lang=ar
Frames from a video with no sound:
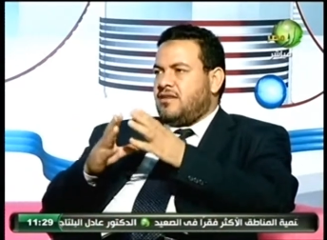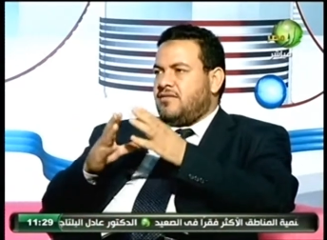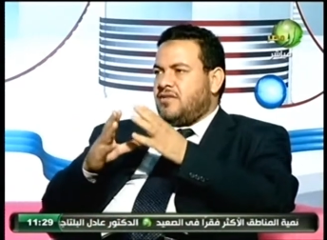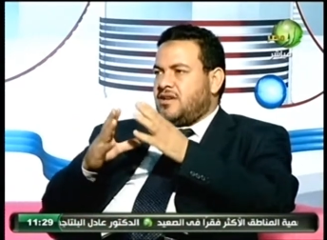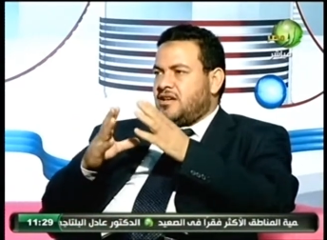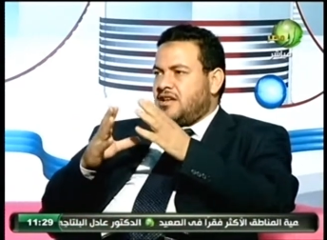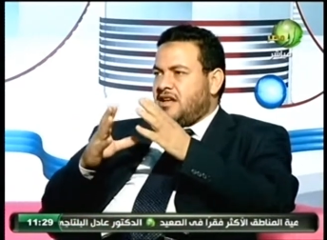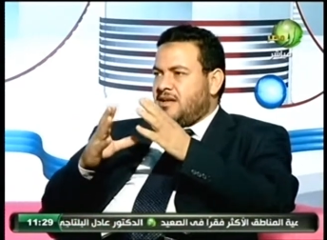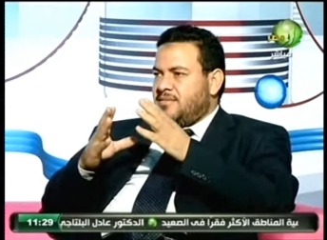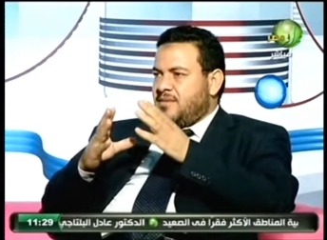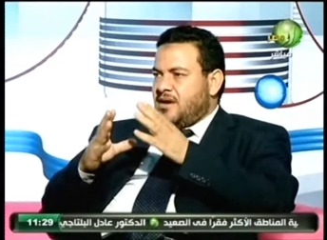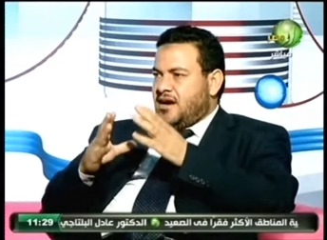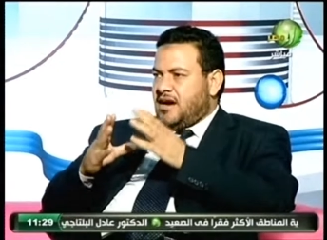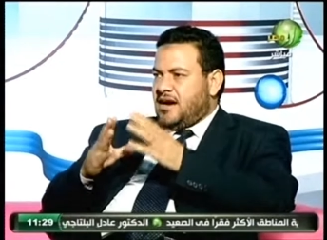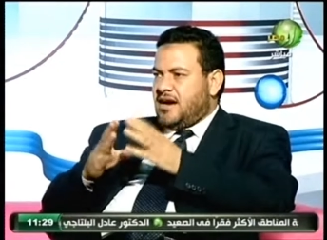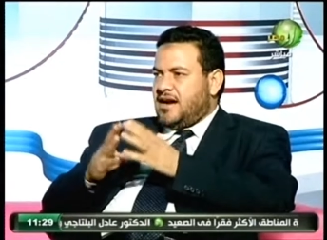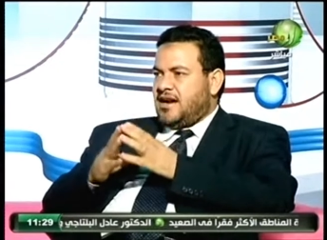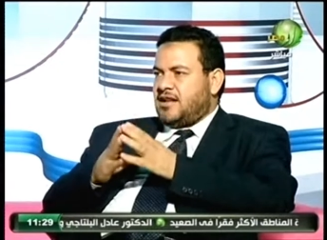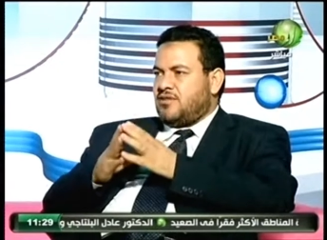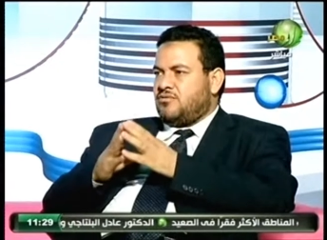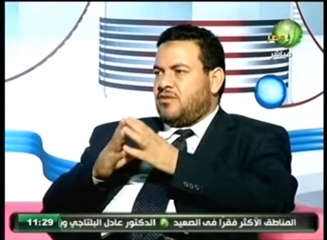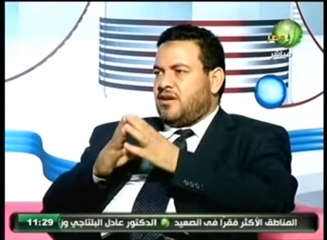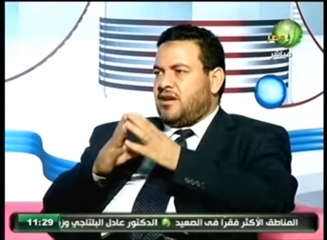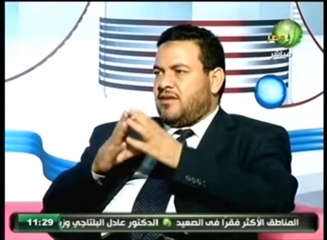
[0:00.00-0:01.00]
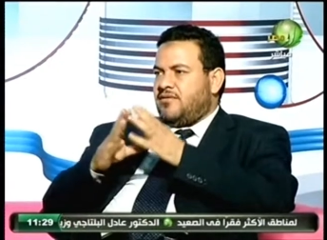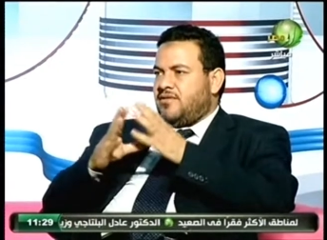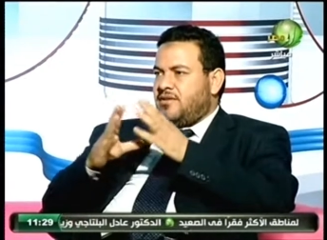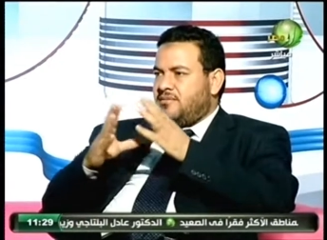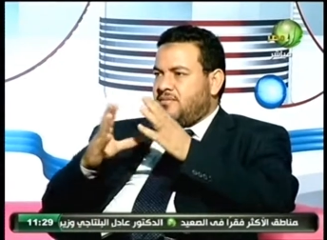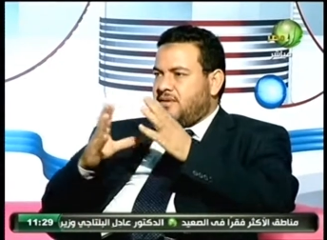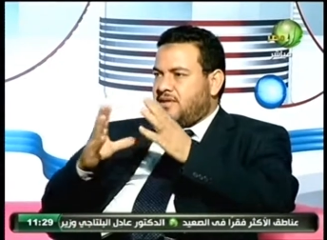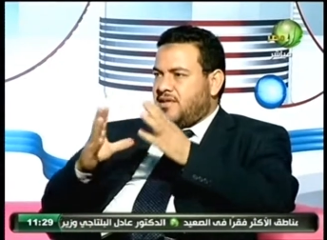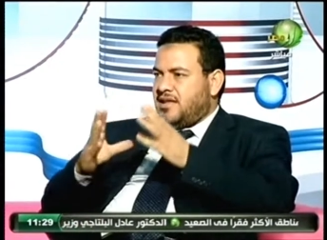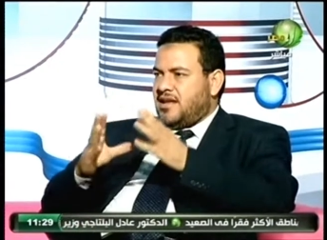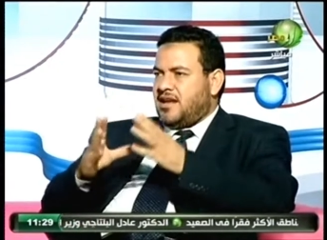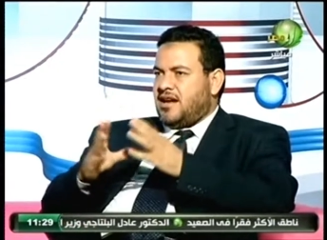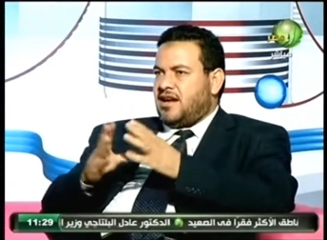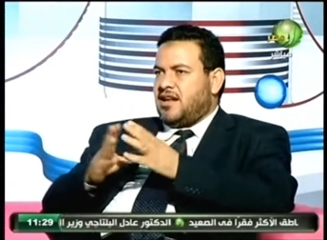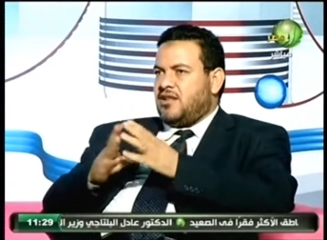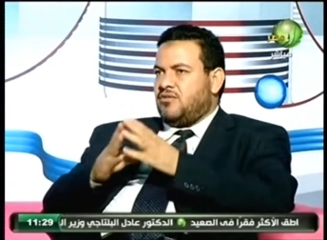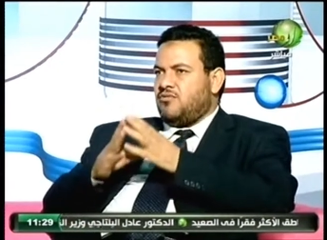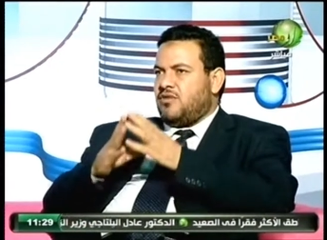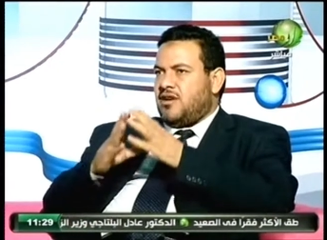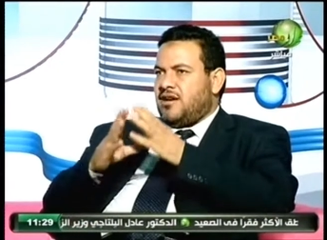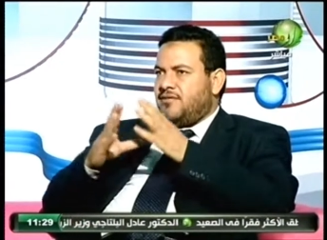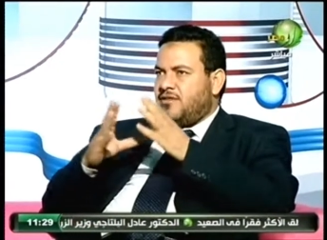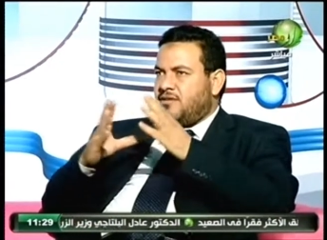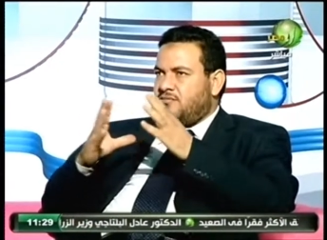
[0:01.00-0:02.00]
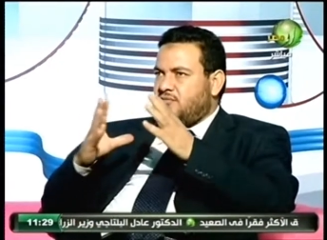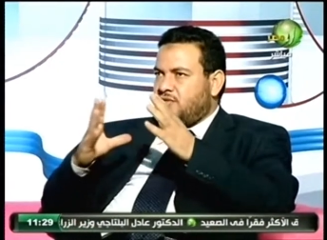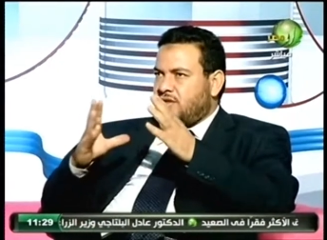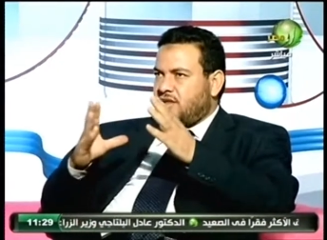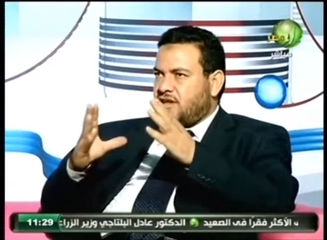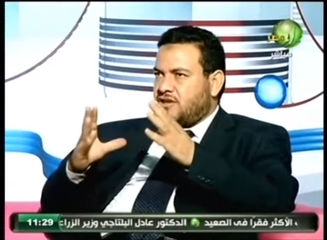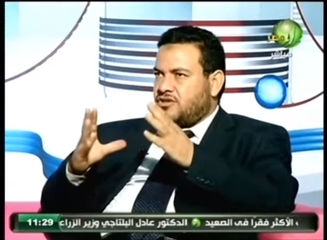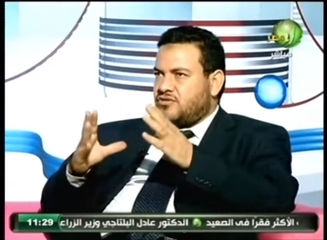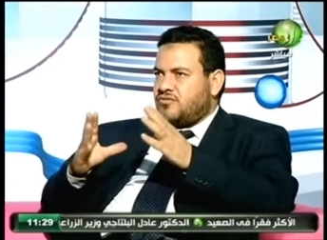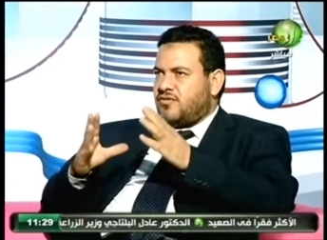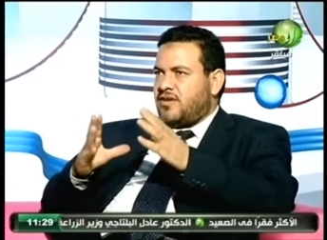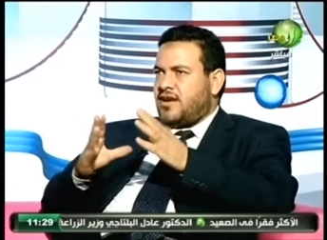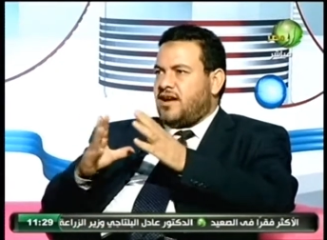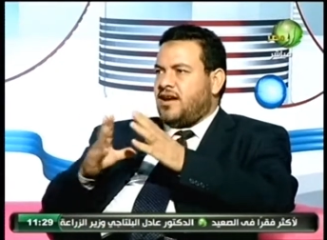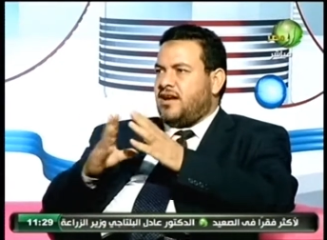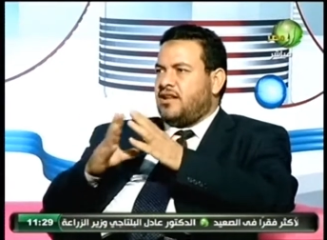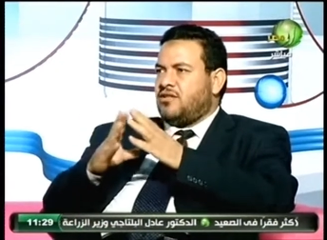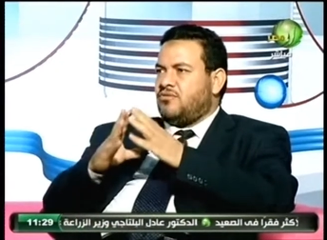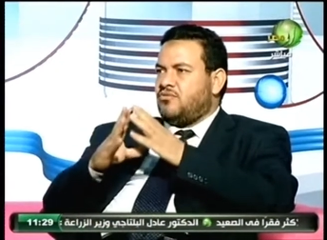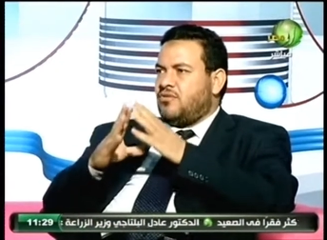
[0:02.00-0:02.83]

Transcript: في الجامعات ولا في المساجد ولا في المستشفيات